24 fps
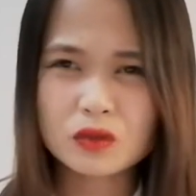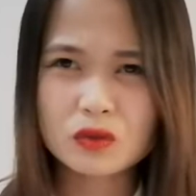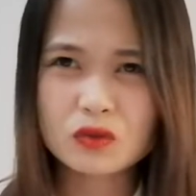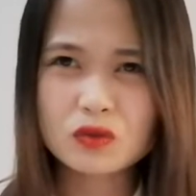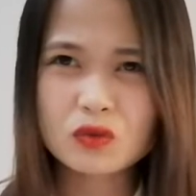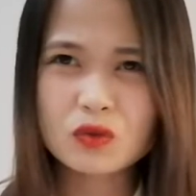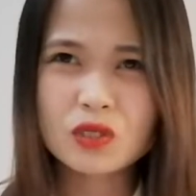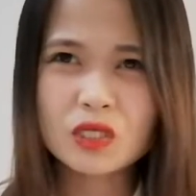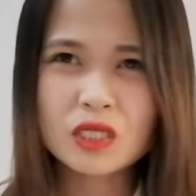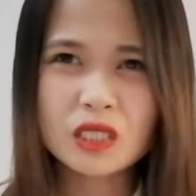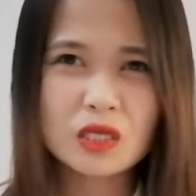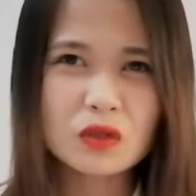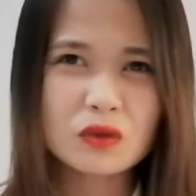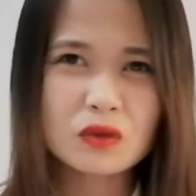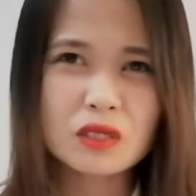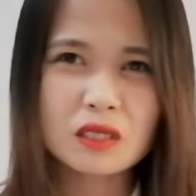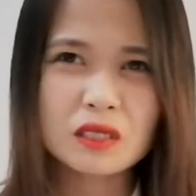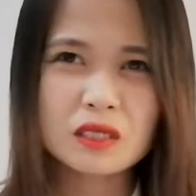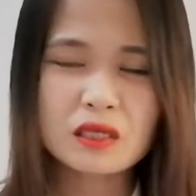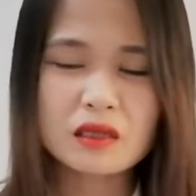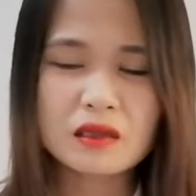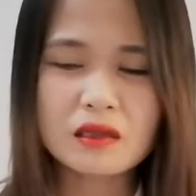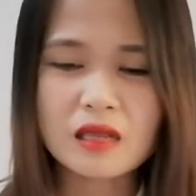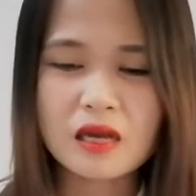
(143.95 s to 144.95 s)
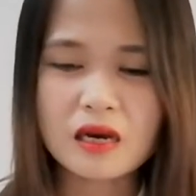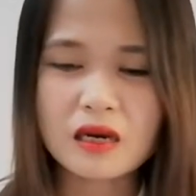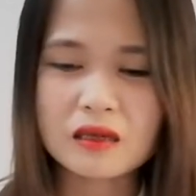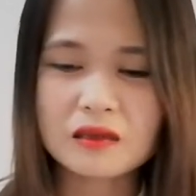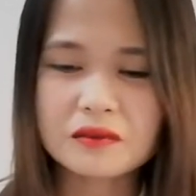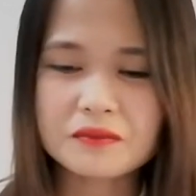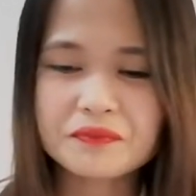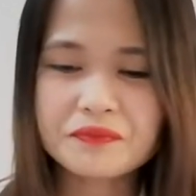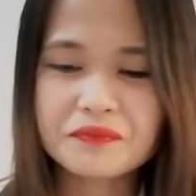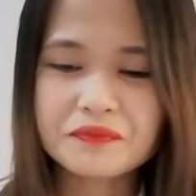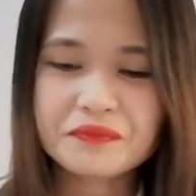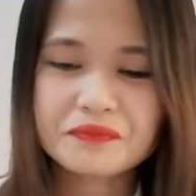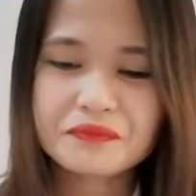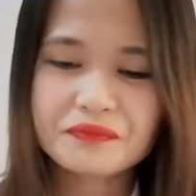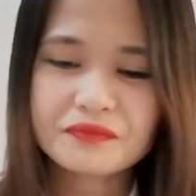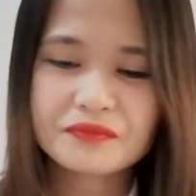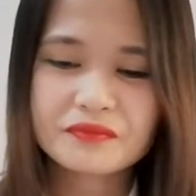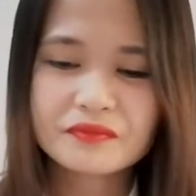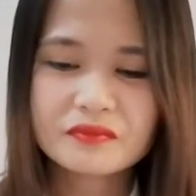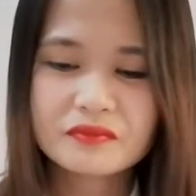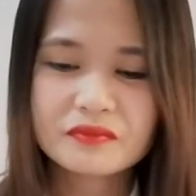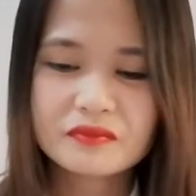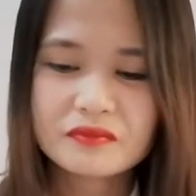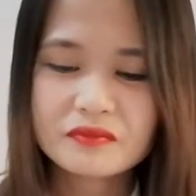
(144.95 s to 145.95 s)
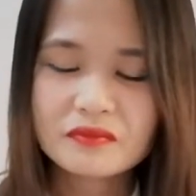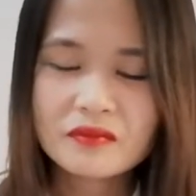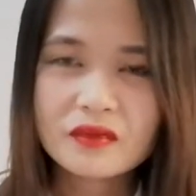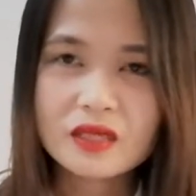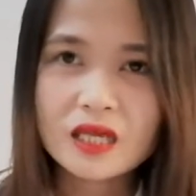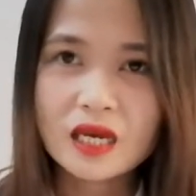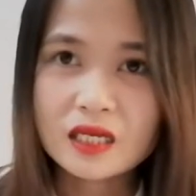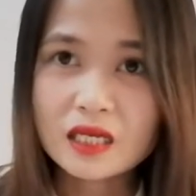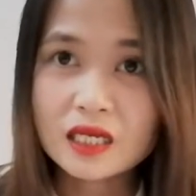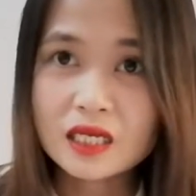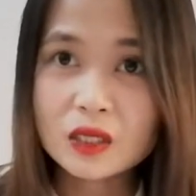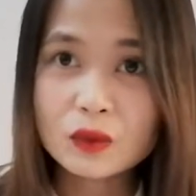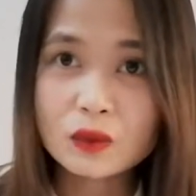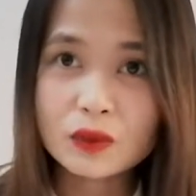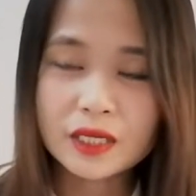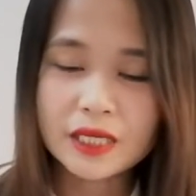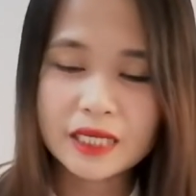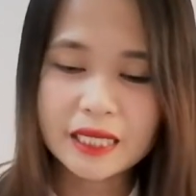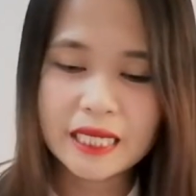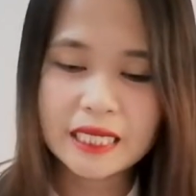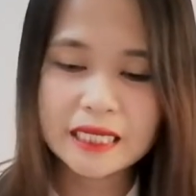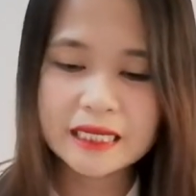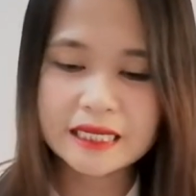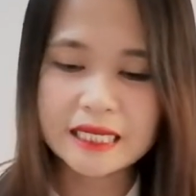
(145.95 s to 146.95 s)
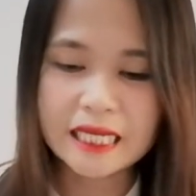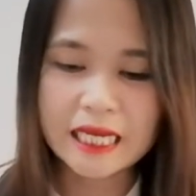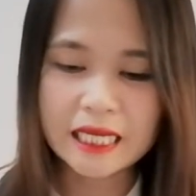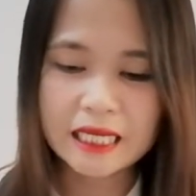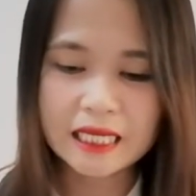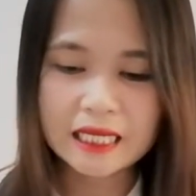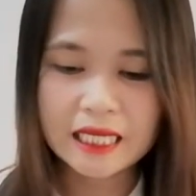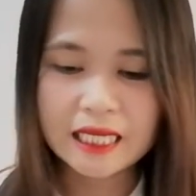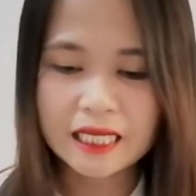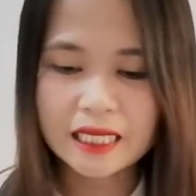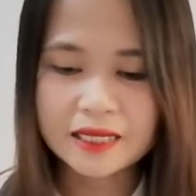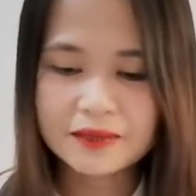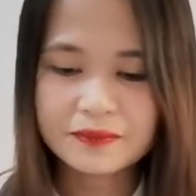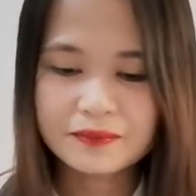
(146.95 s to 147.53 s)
So, hindi ko na din lang ginawa ng eksena.